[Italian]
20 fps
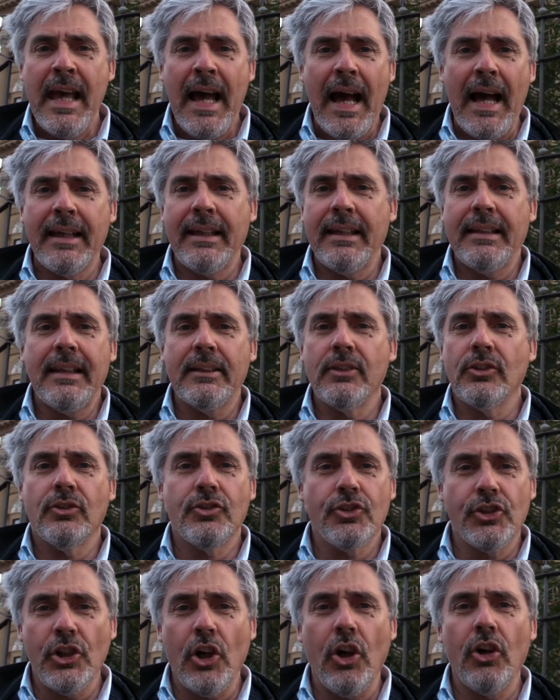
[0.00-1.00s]
anche da
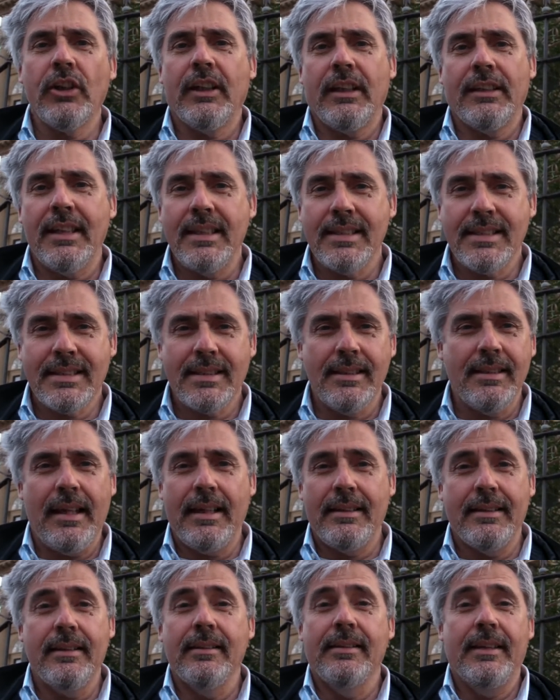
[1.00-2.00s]
ciò che
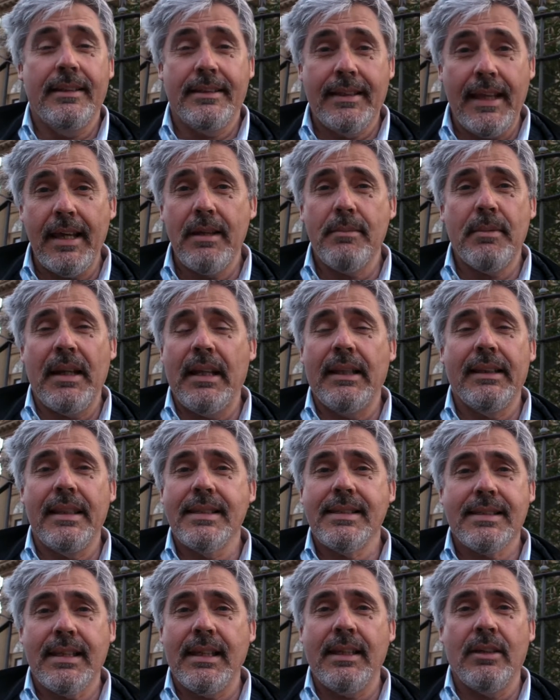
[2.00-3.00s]
eh, determina il
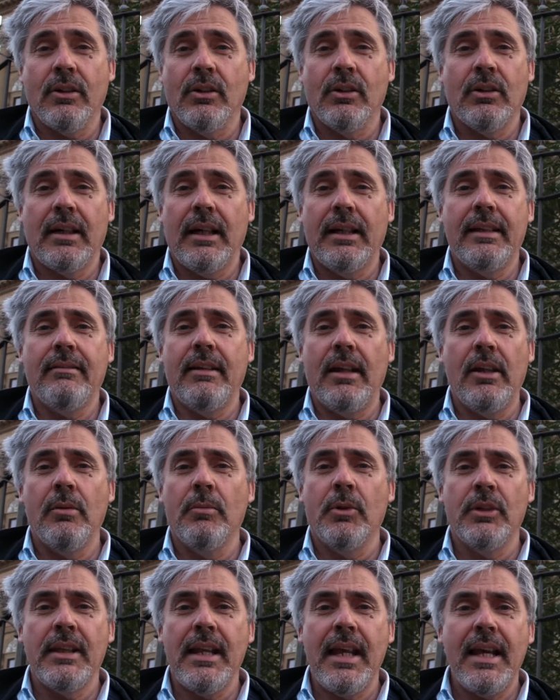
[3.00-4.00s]
destino a livello
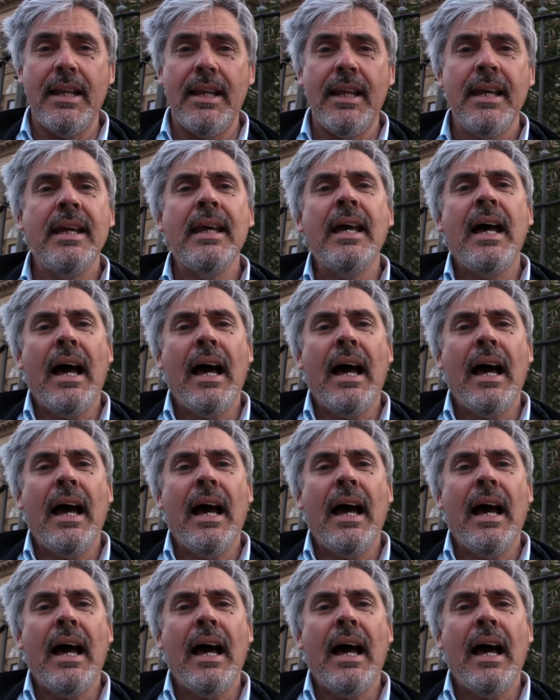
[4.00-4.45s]
mondiale,